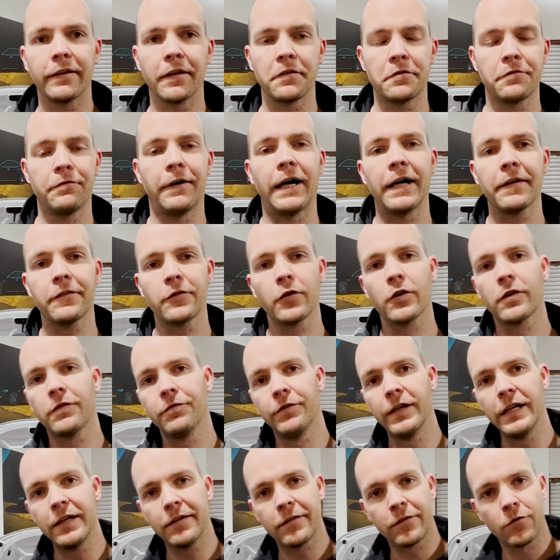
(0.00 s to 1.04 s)
Das Fahrzeug
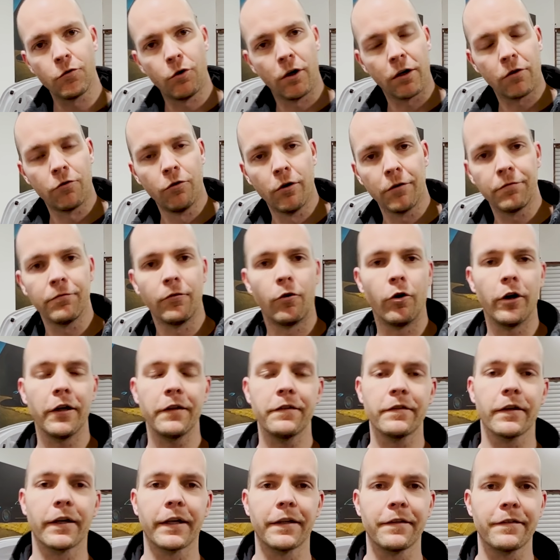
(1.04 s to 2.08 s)
will zur
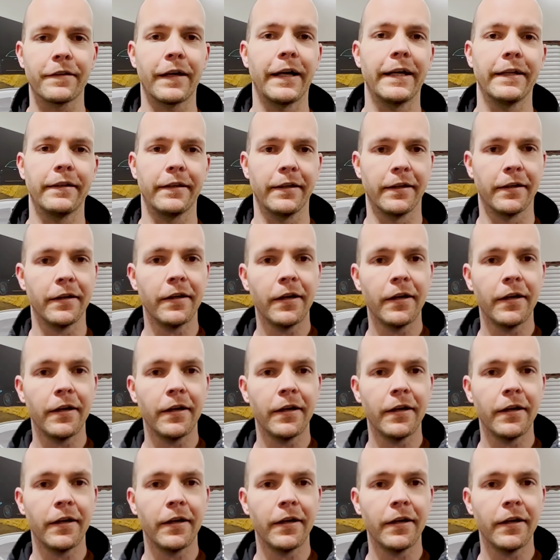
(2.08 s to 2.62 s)
kurvenäußeren Seite